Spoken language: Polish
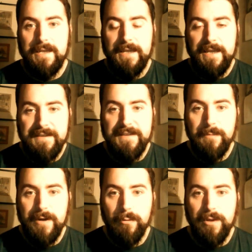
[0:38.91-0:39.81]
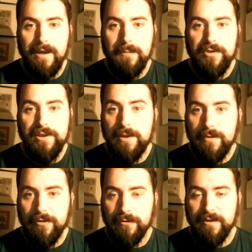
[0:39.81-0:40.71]
i zebrał je, myślę, nie
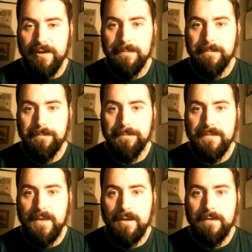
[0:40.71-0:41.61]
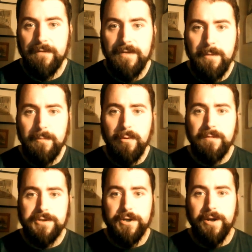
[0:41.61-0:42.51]
bez kozary. Na filmie
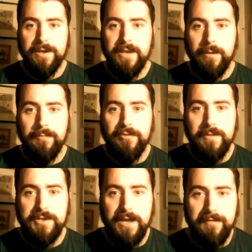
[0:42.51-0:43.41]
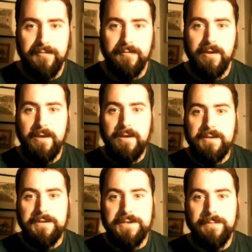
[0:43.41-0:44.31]
byłem wczoraj, dałem sobie czas,
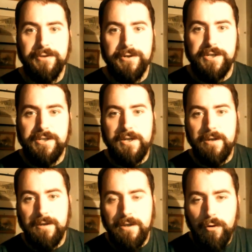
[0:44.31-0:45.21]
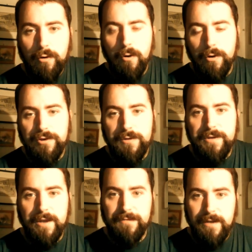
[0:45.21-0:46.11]
żeby troszeczkę i ochłonąć, i
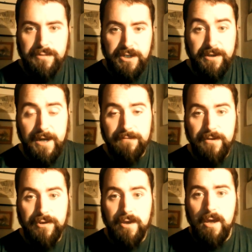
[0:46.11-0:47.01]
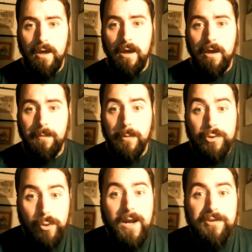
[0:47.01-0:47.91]
ten film przetrawić, e,
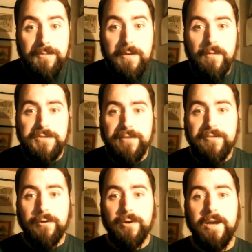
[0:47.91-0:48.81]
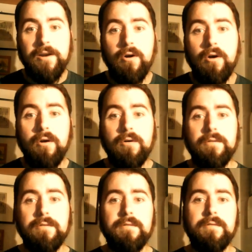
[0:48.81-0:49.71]
poszukać mimo wszystko jego
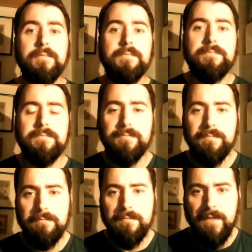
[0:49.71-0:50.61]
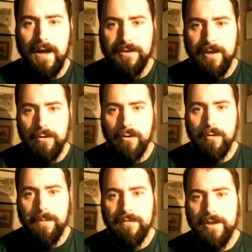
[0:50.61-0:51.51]
e, wad,
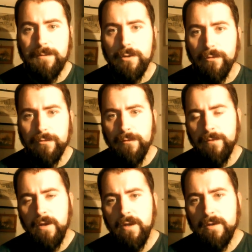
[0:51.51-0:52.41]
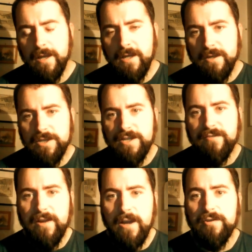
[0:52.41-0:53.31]
jego pewnych minusów. Takie też się
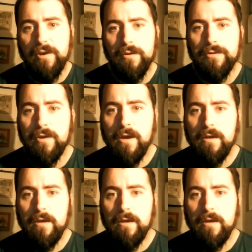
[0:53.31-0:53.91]
znajdzie, choć